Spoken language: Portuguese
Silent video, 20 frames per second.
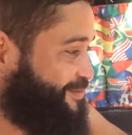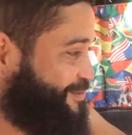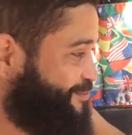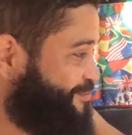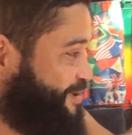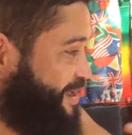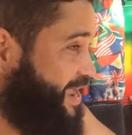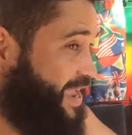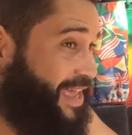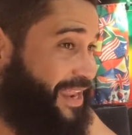
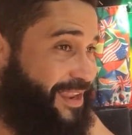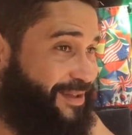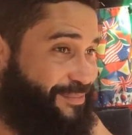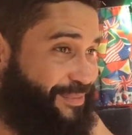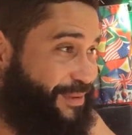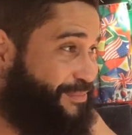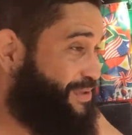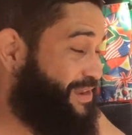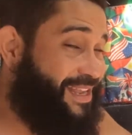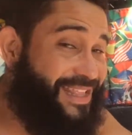com ela,
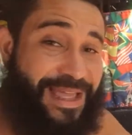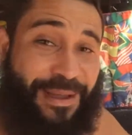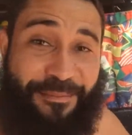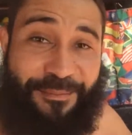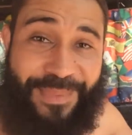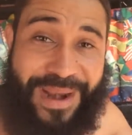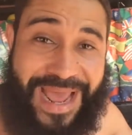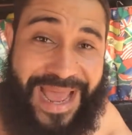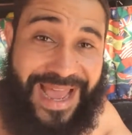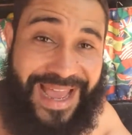pra beira da
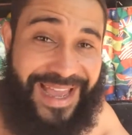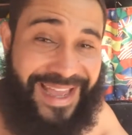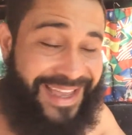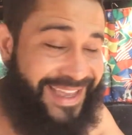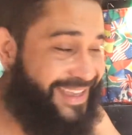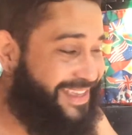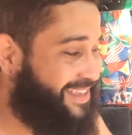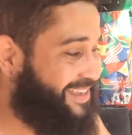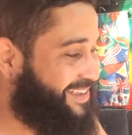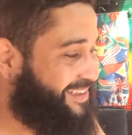
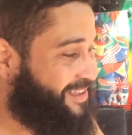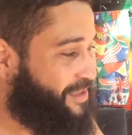praia.